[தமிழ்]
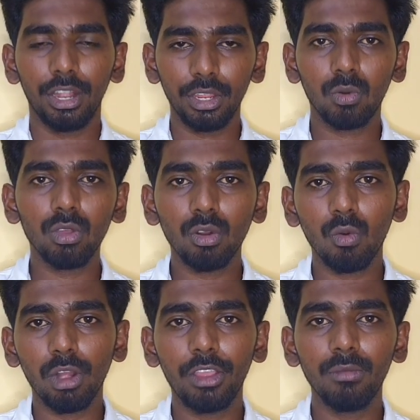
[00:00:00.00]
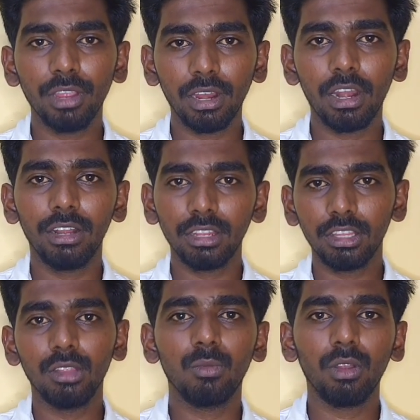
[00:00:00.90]
நீங்கள் கொடுக்குற ஒவ்வொரு லைக்கும் எங்களை
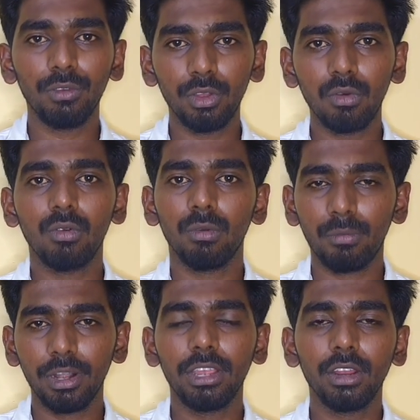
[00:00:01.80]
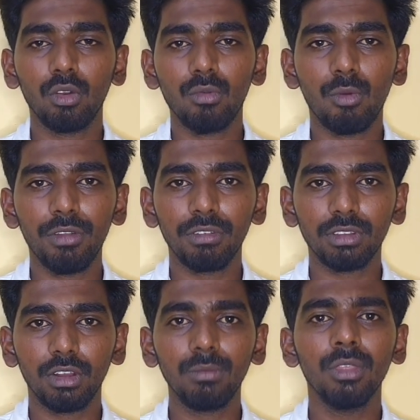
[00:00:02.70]
அடுத்தடுத்து இது போல் வீடியோ பண்ணால் எங்களுக்கு ரொம்ப
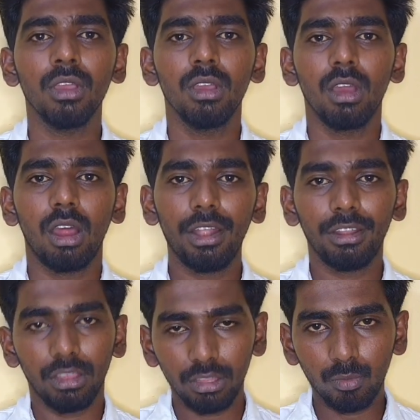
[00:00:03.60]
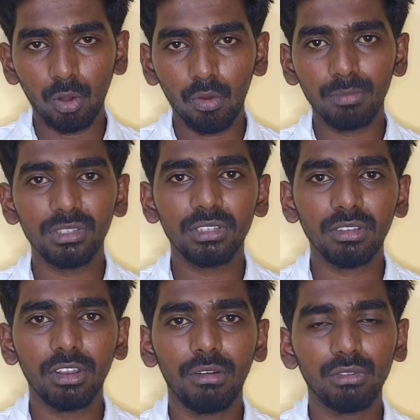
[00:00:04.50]
மோட்டிவேஷனாக இருக்கும் அண்ட் இது போல் உங்கள்
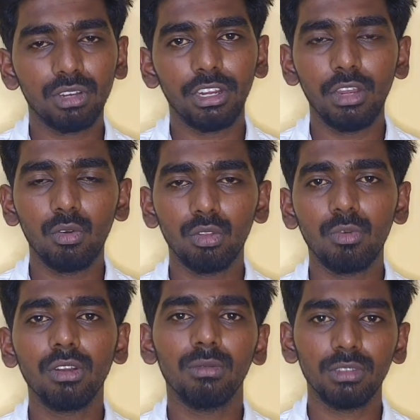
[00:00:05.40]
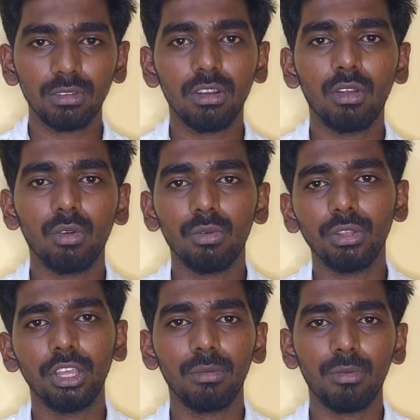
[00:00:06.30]
பிஸ்னஸ் தான் வீடியோஸ் நாங்கள் டெய்லி கொடுத்துருப்போம் உங்கள் பிஸ்னஸ் நாங்கள் கூட
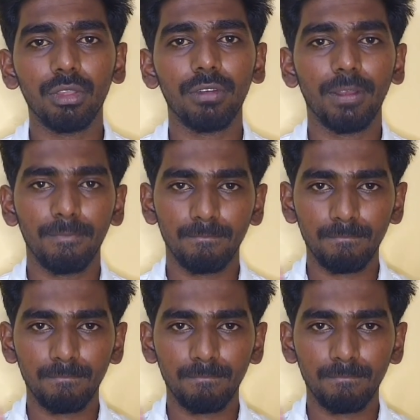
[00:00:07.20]
உறுதியாக இருப்போம் ஓகேவா